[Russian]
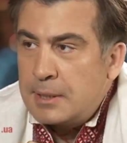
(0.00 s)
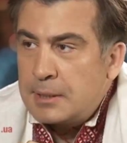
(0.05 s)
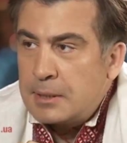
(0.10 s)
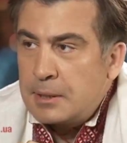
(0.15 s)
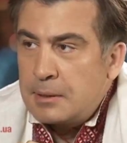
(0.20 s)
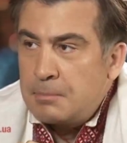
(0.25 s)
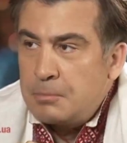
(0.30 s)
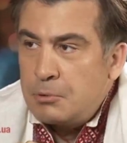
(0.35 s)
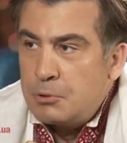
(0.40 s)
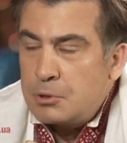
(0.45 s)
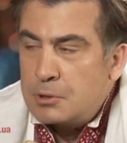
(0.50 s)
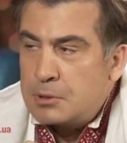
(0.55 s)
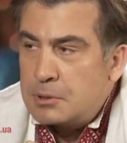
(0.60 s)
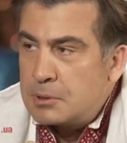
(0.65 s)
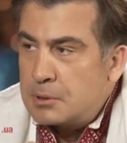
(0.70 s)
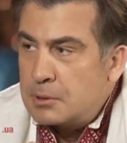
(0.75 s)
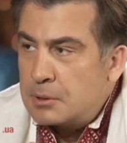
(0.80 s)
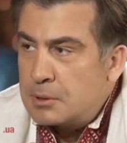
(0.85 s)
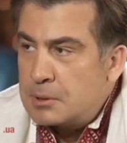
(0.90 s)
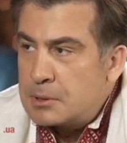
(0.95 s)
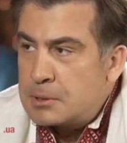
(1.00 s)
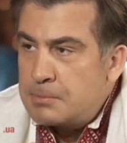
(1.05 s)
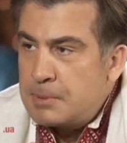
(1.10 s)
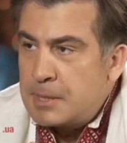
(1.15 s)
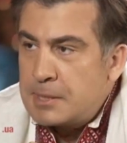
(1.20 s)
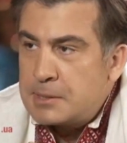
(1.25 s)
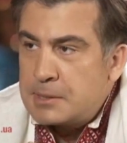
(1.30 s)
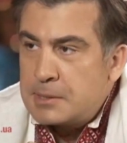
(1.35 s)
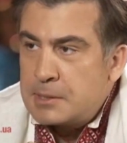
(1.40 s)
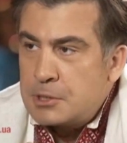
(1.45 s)
это будет э,
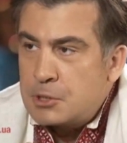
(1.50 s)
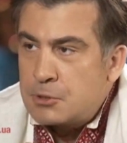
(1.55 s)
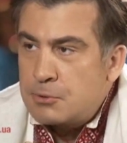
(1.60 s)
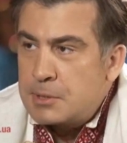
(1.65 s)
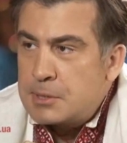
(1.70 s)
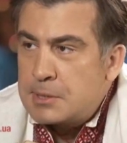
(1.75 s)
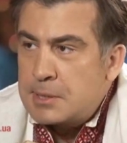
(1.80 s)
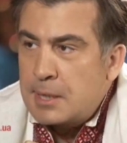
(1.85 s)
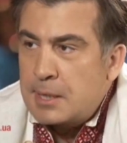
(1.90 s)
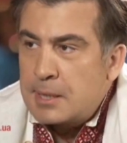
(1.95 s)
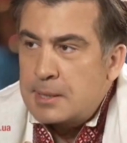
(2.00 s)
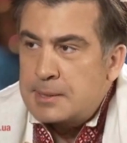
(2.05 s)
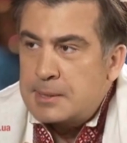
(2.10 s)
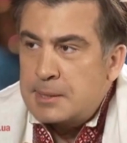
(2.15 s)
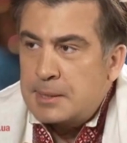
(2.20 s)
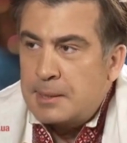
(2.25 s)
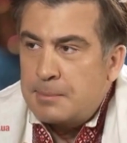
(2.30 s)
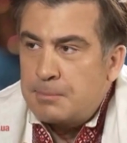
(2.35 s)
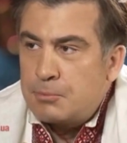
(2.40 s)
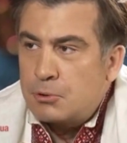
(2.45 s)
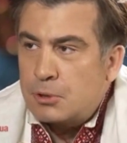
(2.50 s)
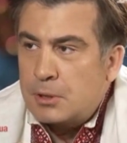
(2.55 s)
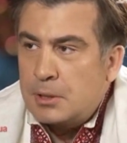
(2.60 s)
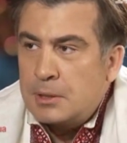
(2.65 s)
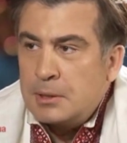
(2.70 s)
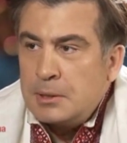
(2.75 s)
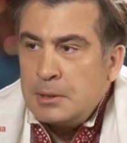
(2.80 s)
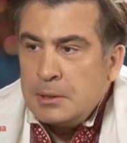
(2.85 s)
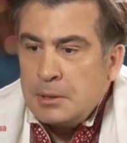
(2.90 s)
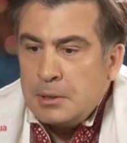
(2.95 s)
смесь Швейцарии, Сингапура
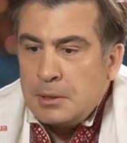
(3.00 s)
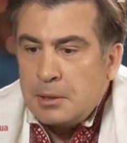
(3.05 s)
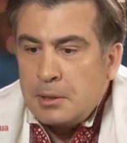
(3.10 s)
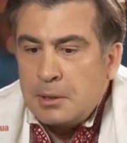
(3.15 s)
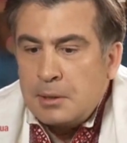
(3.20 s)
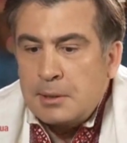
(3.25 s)
э,